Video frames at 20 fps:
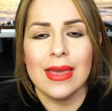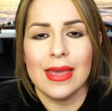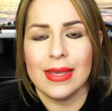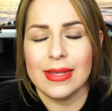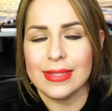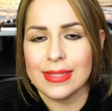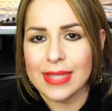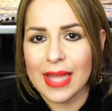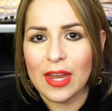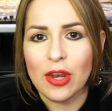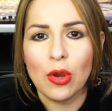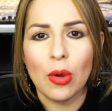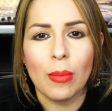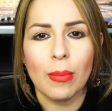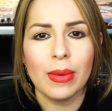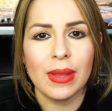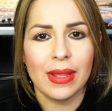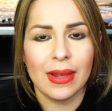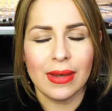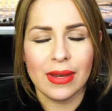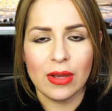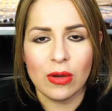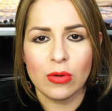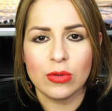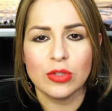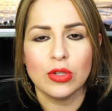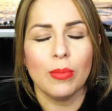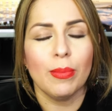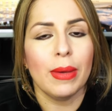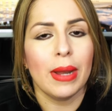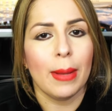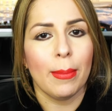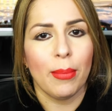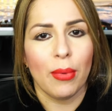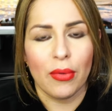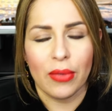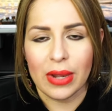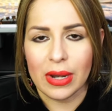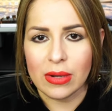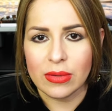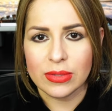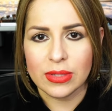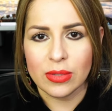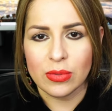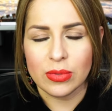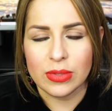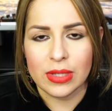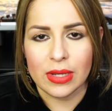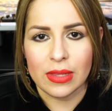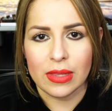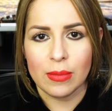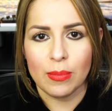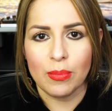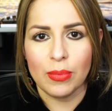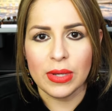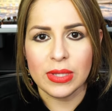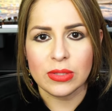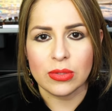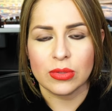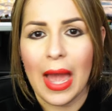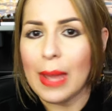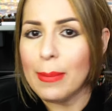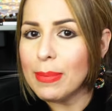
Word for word: está a nombre del negocio para poderlos deducir de impuestos.